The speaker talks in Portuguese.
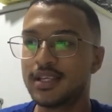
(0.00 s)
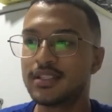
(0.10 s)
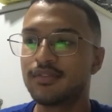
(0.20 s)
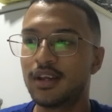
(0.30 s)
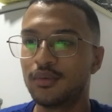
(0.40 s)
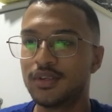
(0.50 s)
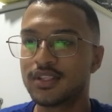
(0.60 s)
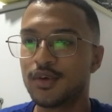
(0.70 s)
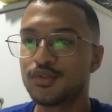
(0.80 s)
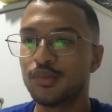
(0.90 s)
e valores
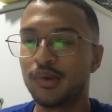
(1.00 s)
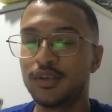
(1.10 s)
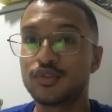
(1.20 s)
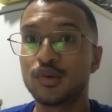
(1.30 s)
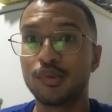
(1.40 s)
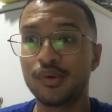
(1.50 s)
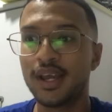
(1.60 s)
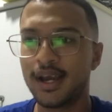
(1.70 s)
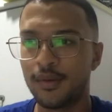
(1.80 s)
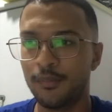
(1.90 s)
que os humanos sobre o
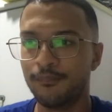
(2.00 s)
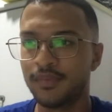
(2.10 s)
real.